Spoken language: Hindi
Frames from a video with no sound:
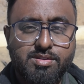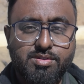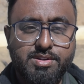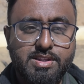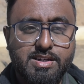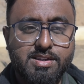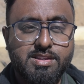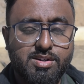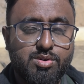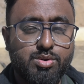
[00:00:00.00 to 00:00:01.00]
थोड़ी सी
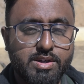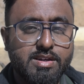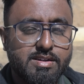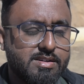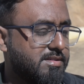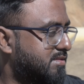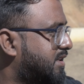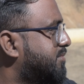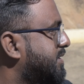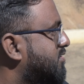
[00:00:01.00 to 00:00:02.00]
दिक्कत होगी इस
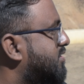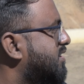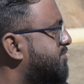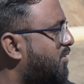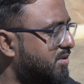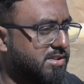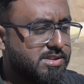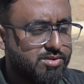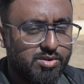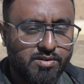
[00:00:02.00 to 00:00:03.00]
जगह पे क्योंकि
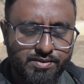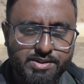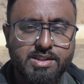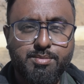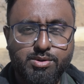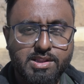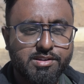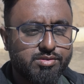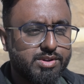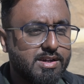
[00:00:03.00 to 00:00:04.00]
ऑक्सीजन ऑब्वियसली बहुत
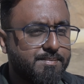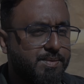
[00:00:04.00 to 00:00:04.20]
लेस होता